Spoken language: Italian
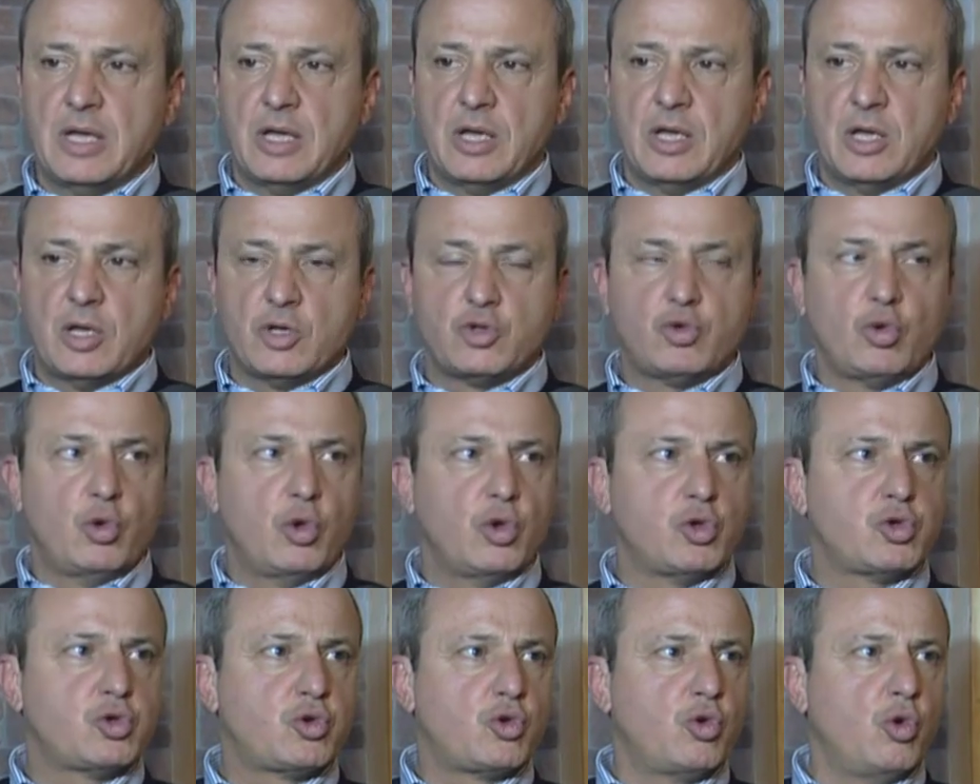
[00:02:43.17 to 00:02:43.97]
eh,
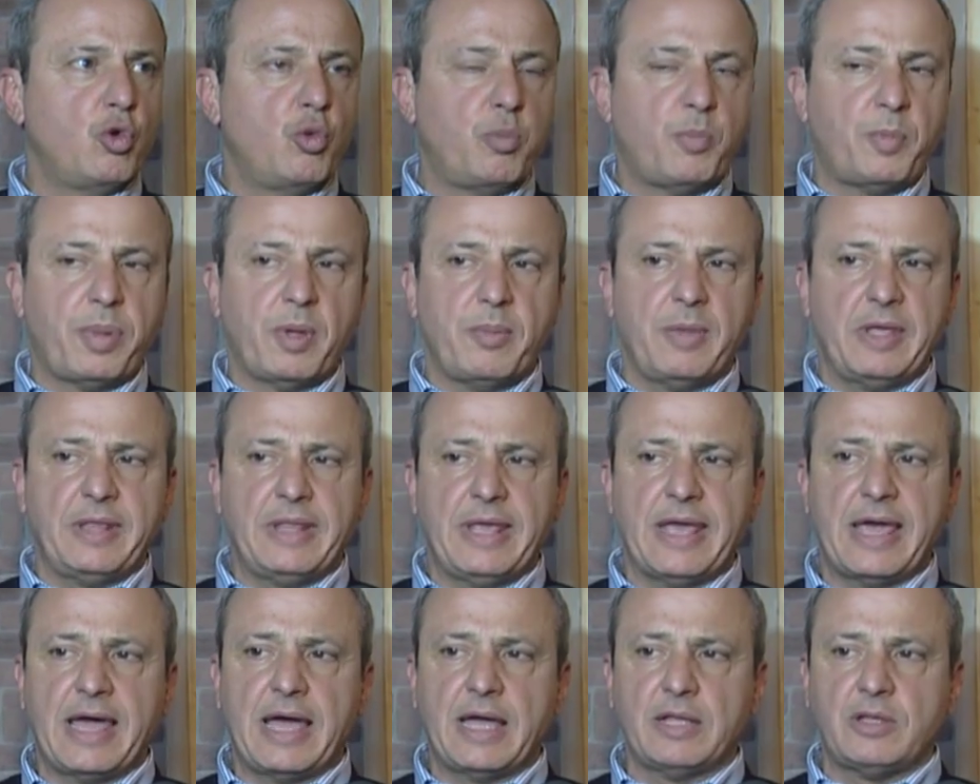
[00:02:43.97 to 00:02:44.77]
sullo scoop
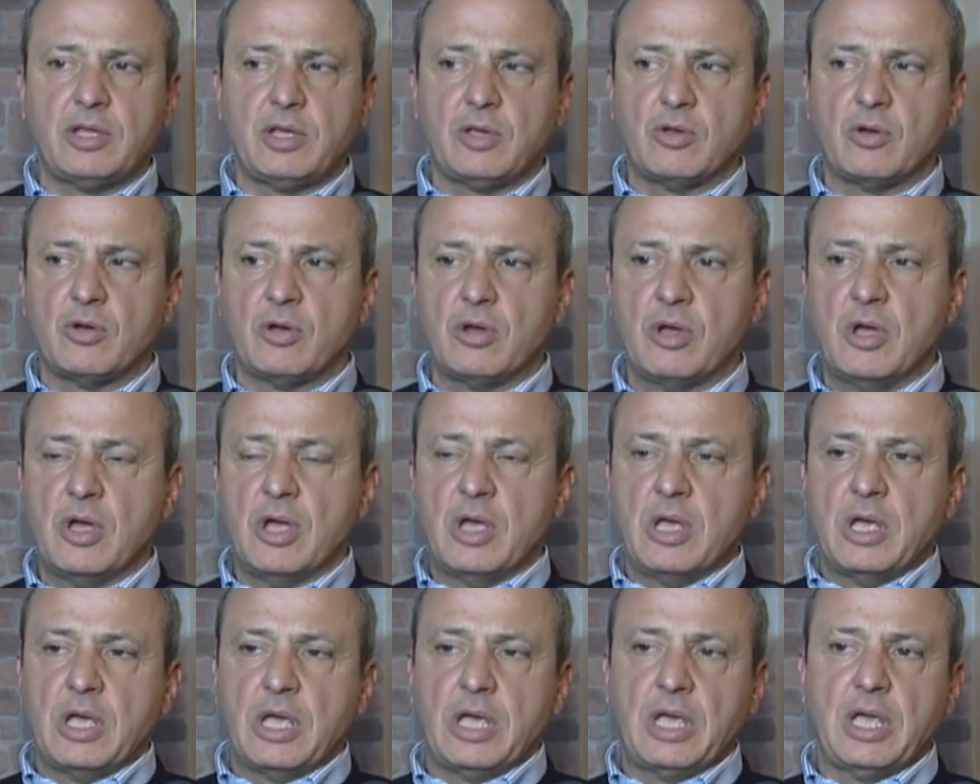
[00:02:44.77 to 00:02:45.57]

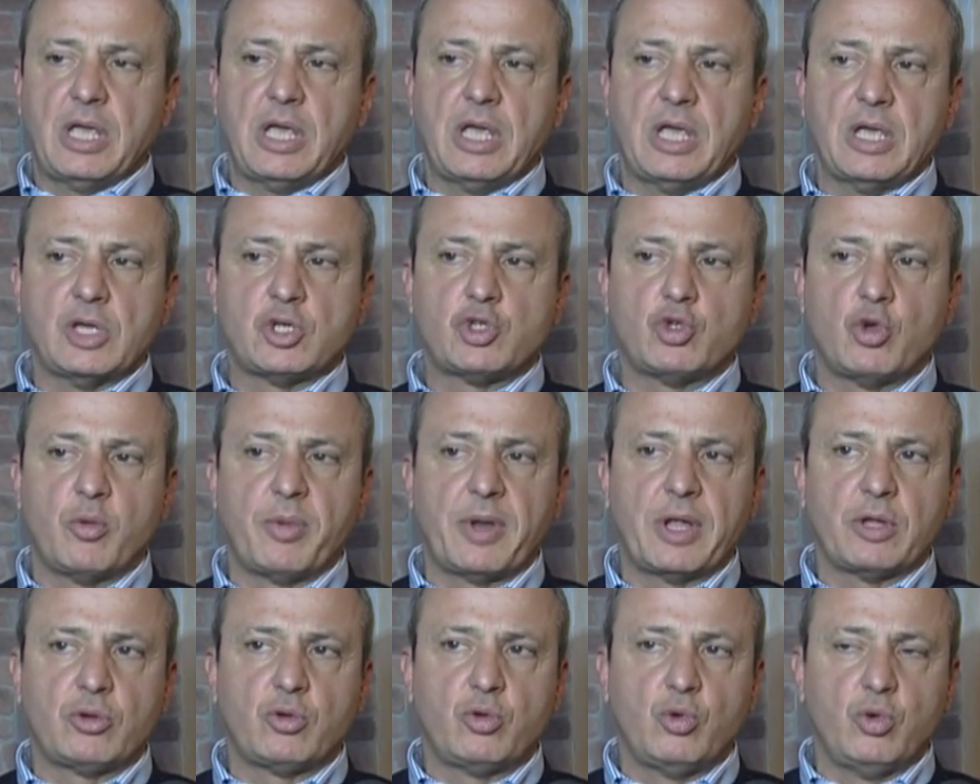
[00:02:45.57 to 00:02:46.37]
mediatico e
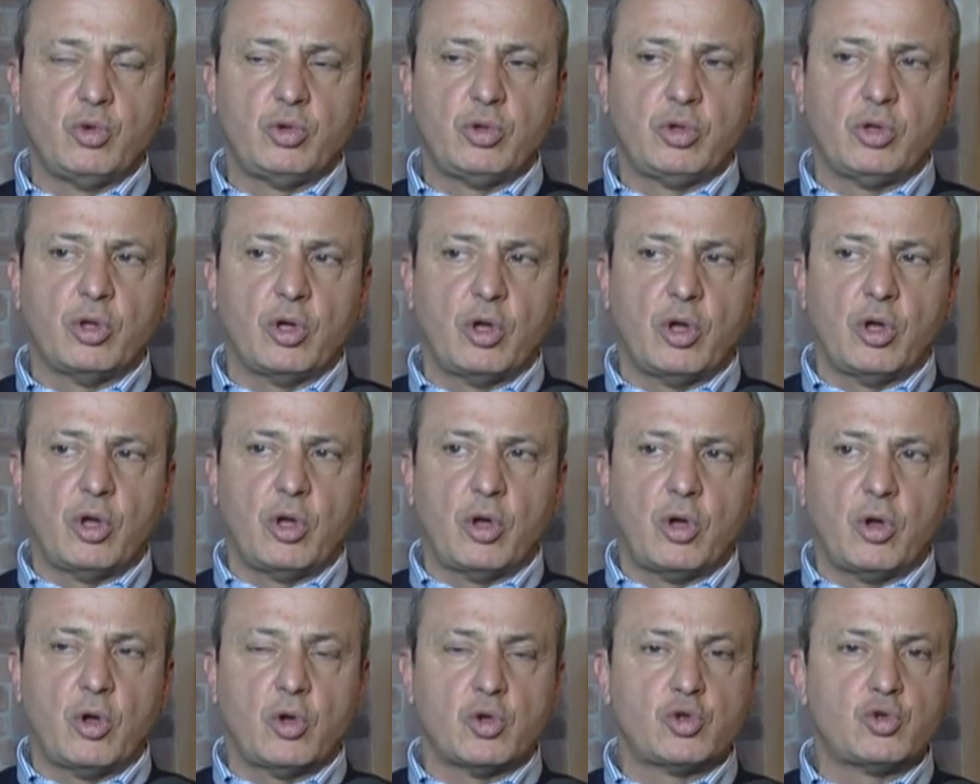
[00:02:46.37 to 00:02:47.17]

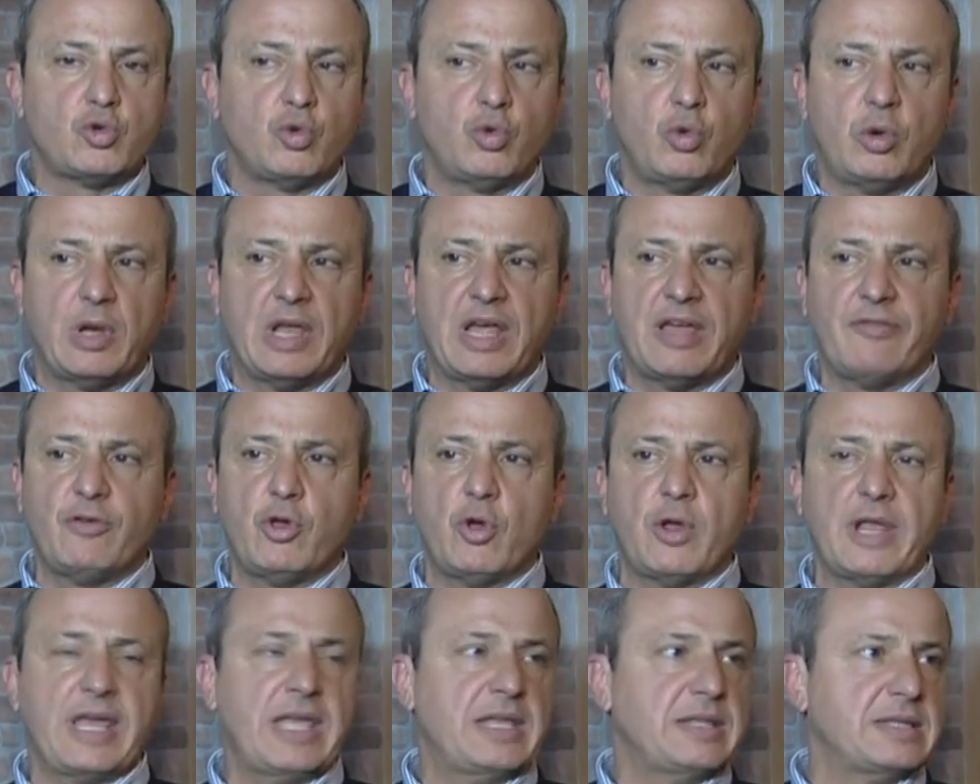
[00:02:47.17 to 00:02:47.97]
soprattutto sulla
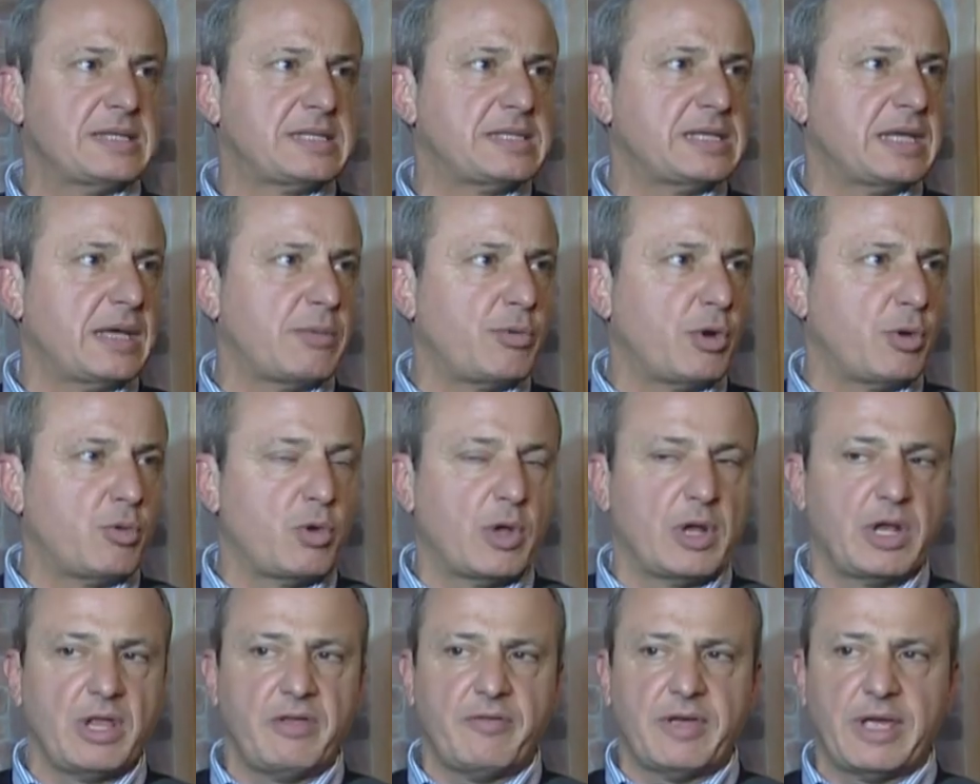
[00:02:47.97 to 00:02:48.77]
violenza
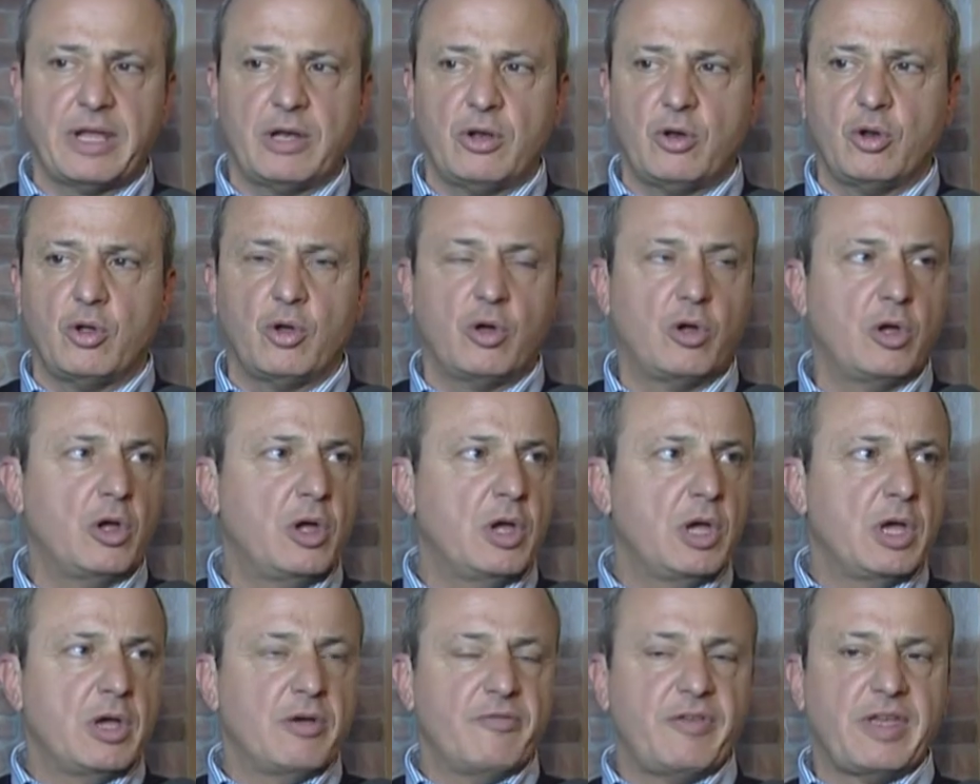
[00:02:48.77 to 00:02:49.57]
proprio a livello
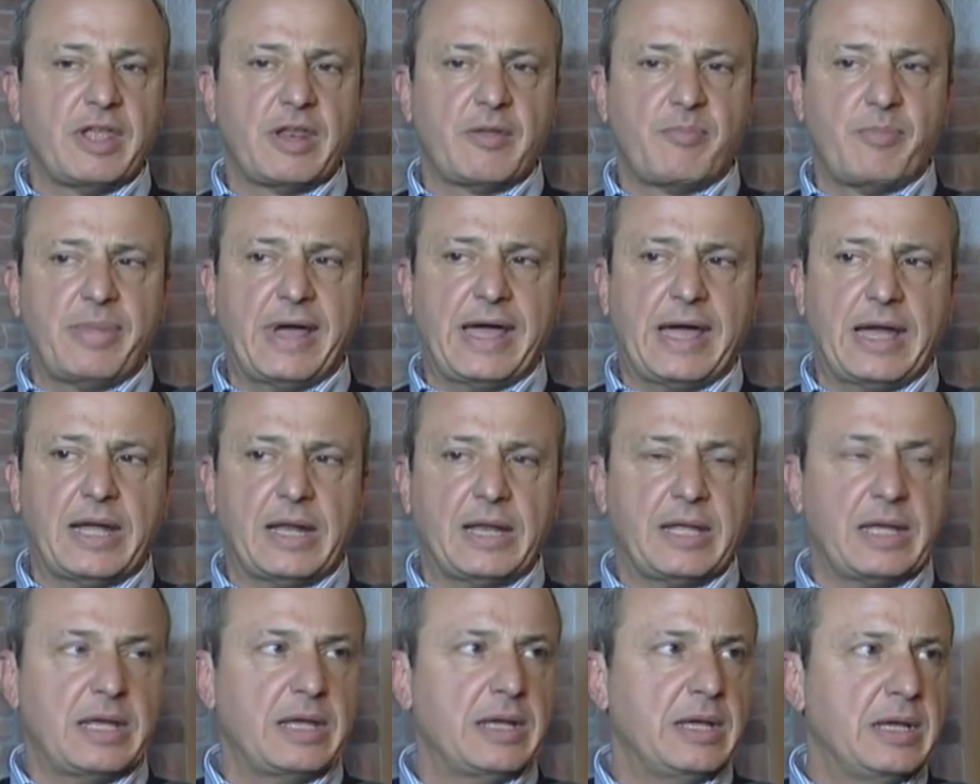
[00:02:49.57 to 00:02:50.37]
verbale